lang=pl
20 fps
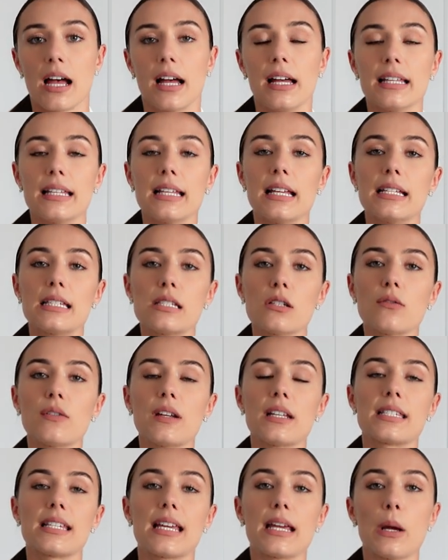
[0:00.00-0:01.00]
E, co
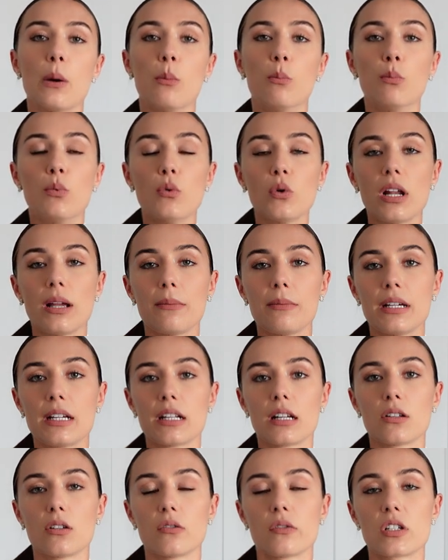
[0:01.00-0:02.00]
więcej, bóle
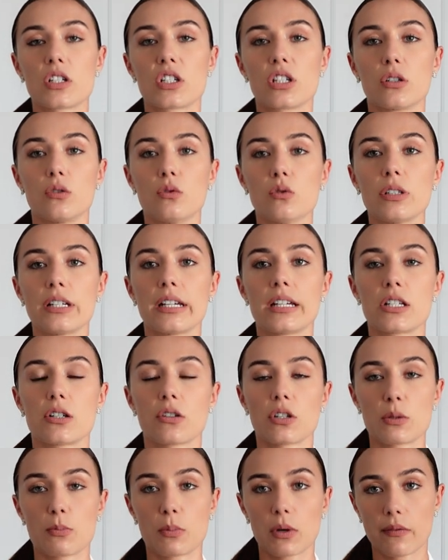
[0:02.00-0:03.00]
migrenowe, szczególnie jeśli
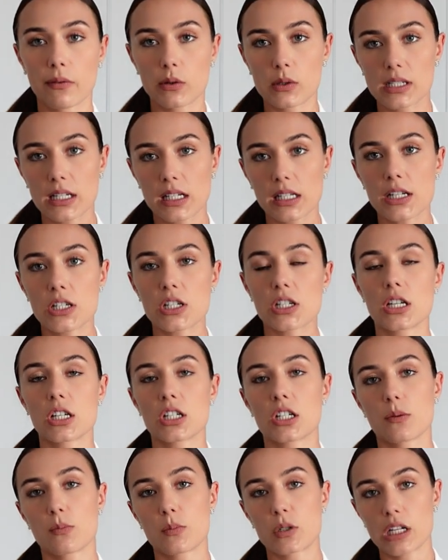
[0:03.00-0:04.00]
one się pojawią cyklicznie
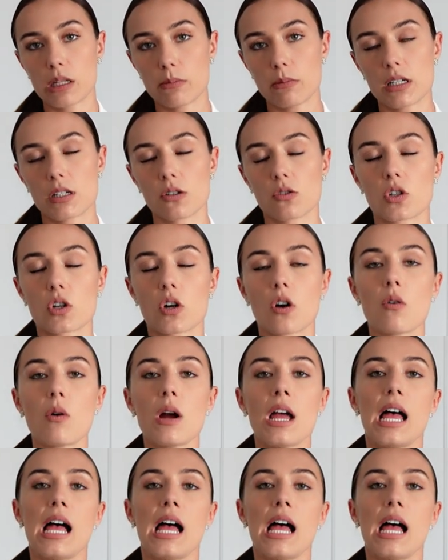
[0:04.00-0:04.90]
jeszcze przed miesiączką,